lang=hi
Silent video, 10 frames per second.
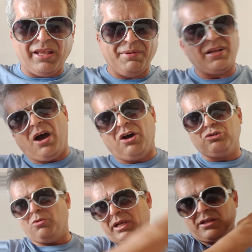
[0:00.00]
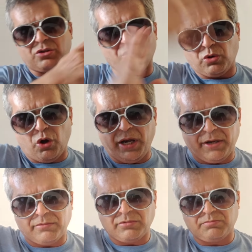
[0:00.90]
खोल दिया मैं आओ तुम लोग इधर सो नो
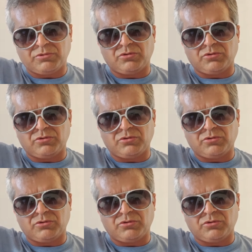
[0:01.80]
नीड